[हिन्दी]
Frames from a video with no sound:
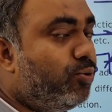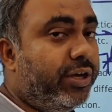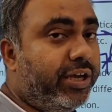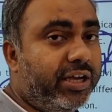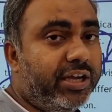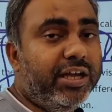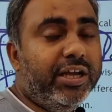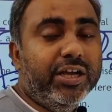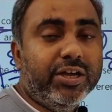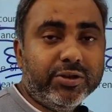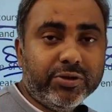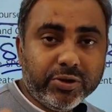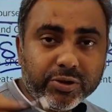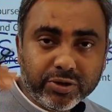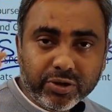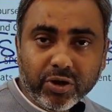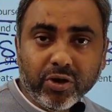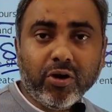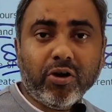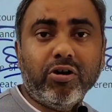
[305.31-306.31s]
है क्योंकि
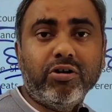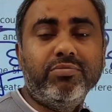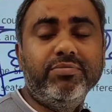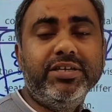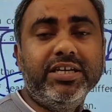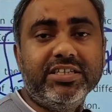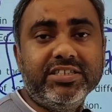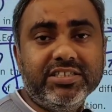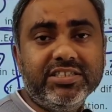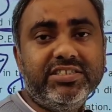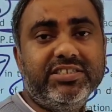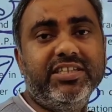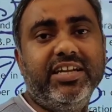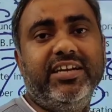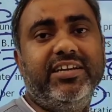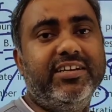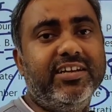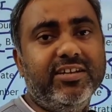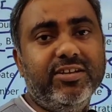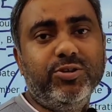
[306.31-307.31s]
और भी अच्छी
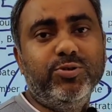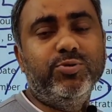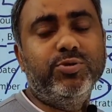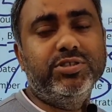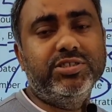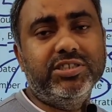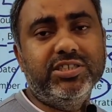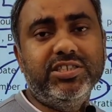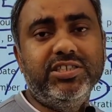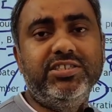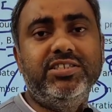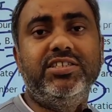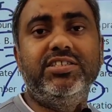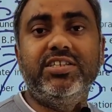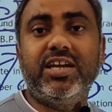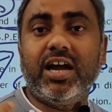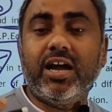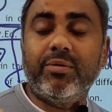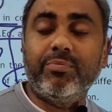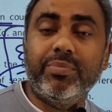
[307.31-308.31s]
सेंट्रल यूनिवर्सिटीज है
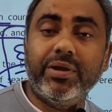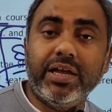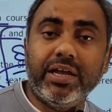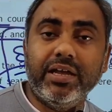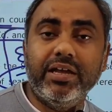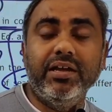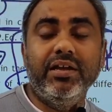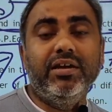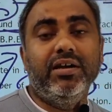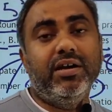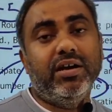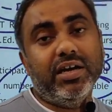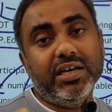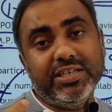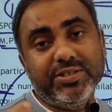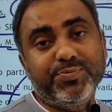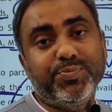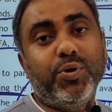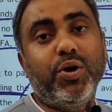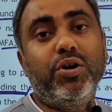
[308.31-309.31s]
जहाँ पे
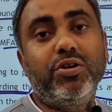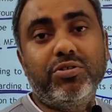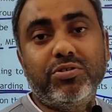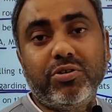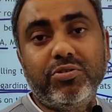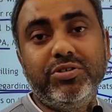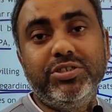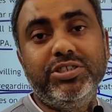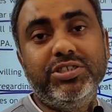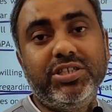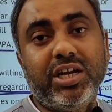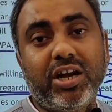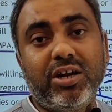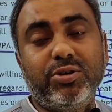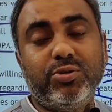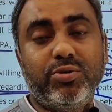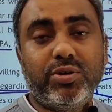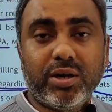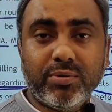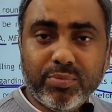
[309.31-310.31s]
स्पॉट राउंड स्टार्ट
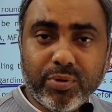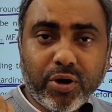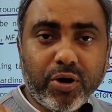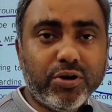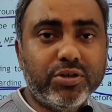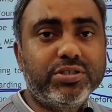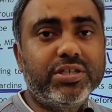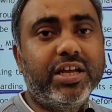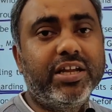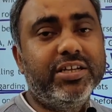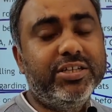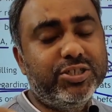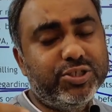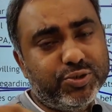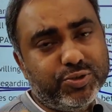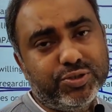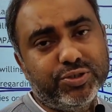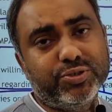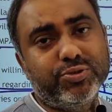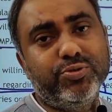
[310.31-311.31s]
होगा बहुत सारे
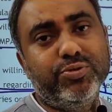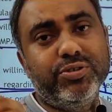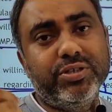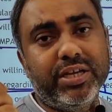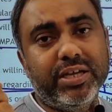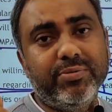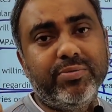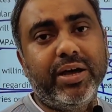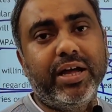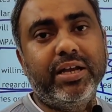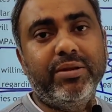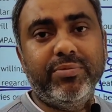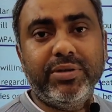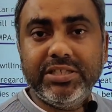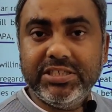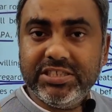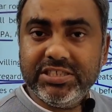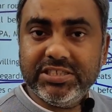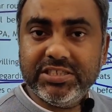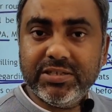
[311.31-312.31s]
स्टूडेंट्स को इनके बारे में
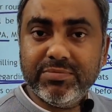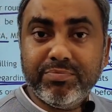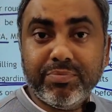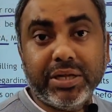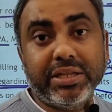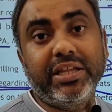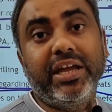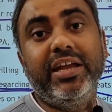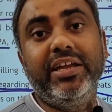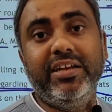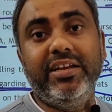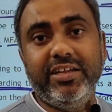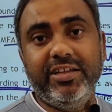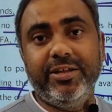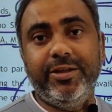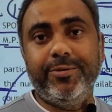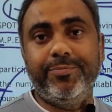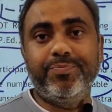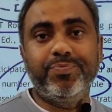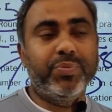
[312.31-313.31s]
चीज़ें पता ही नहीं
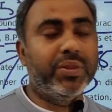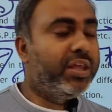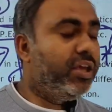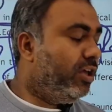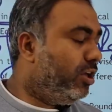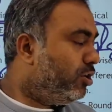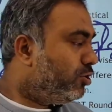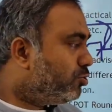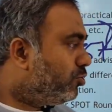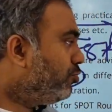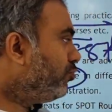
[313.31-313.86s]
है सो